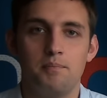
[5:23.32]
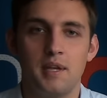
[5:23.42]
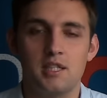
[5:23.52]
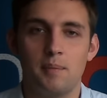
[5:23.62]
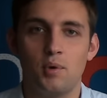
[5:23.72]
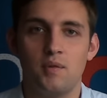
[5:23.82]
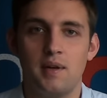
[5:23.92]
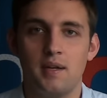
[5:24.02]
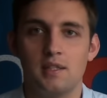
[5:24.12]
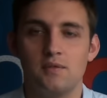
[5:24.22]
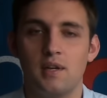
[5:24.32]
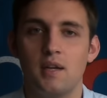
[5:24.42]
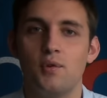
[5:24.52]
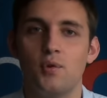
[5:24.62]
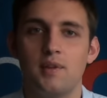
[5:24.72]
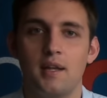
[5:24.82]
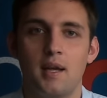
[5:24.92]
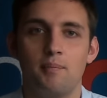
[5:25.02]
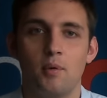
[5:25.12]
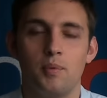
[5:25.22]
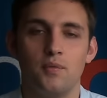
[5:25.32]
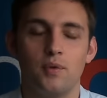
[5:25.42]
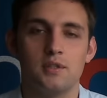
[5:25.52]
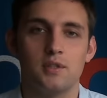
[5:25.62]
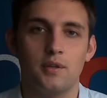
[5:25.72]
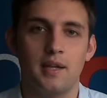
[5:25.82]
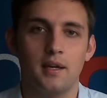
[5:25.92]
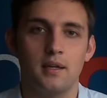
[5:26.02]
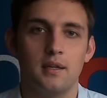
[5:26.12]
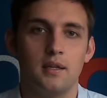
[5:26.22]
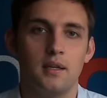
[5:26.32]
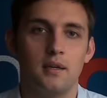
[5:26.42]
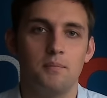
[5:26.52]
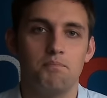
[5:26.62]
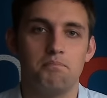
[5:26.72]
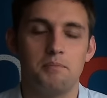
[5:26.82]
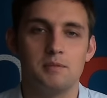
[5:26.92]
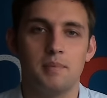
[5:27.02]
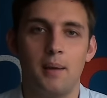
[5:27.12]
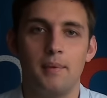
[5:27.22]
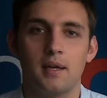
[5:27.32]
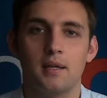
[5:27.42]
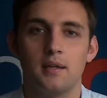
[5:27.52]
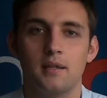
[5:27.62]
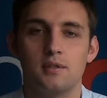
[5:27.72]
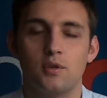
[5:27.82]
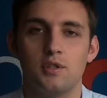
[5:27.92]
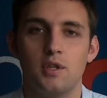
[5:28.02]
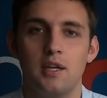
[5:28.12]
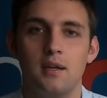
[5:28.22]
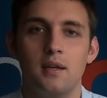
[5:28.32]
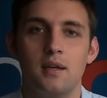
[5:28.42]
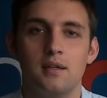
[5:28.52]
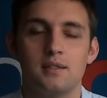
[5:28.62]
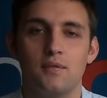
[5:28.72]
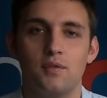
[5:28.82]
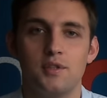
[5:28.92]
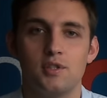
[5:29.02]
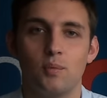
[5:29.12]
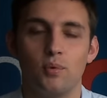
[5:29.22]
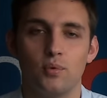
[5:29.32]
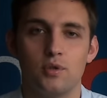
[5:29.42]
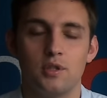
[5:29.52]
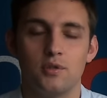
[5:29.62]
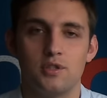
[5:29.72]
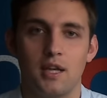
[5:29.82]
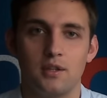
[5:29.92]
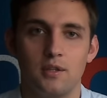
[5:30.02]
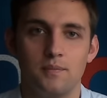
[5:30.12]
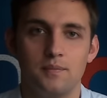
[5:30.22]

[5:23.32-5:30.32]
Pierwsza połowa niezwykle wyrównana po dwóch stronach. E, bez bramek e, schodzili zawodnicy obu drużyn do szatni.